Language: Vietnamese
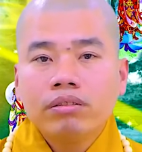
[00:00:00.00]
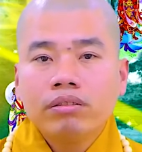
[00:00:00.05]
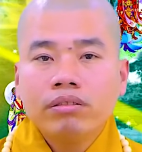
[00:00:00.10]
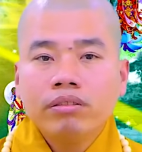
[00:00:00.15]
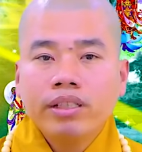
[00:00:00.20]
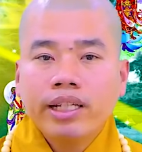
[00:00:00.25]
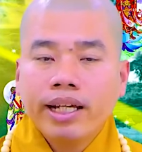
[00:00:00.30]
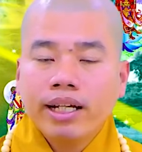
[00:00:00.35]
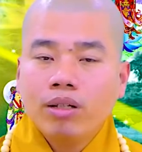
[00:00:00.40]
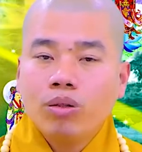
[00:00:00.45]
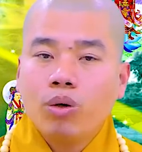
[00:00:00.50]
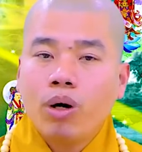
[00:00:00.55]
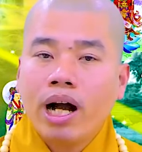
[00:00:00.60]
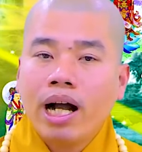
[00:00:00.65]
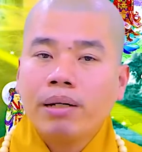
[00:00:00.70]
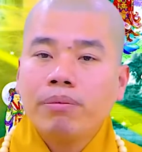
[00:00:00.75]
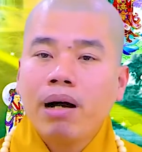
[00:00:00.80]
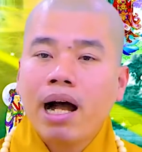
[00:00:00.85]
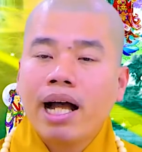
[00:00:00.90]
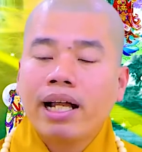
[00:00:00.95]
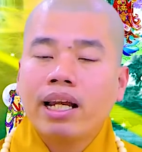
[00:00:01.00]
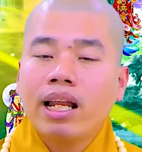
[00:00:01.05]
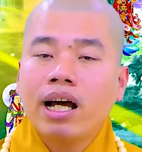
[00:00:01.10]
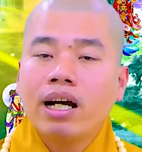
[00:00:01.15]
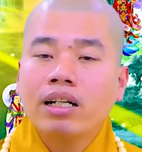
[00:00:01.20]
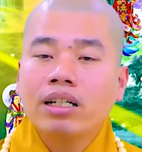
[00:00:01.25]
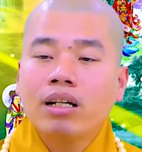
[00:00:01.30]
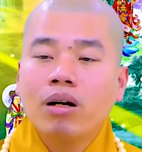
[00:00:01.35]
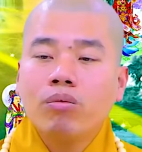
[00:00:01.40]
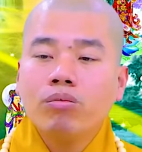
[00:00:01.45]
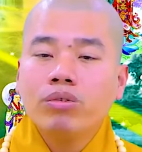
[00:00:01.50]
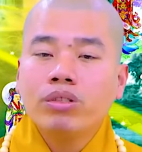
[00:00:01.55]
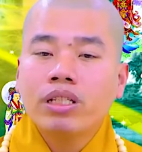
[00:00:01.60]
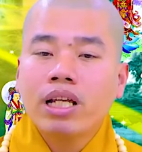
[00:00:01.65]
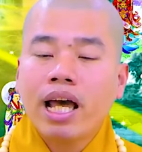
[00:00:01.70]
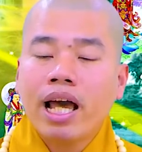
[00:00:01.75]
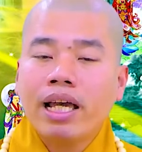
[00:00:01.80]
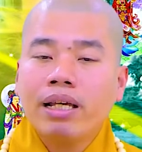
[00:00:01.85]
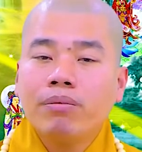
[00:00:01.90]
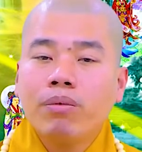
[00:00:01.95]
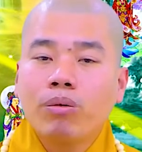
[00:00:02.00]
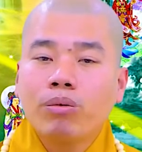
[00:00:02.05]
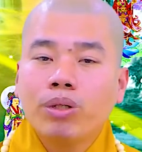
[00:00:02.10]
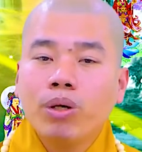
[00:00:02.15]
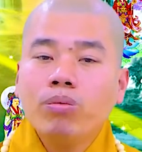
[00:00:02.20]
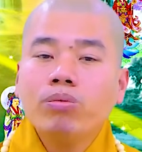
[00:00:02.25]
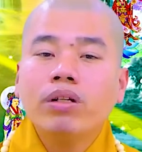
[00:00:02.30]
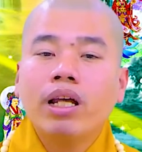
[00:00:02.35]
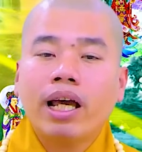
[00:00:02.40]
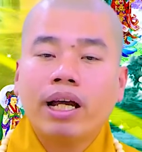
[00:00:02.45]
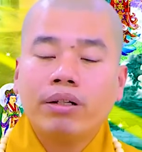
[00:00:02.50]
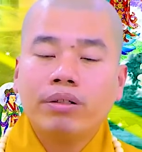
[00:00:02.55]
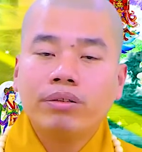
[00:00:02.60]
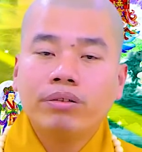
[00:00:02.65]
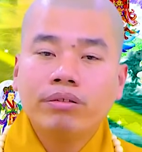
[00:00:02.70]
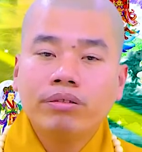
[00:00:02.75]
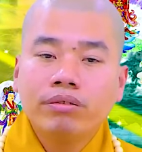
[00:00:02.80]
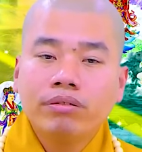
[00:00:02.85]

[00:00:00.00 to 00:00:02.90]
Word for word: nhân quả ba đời không sai một chút nào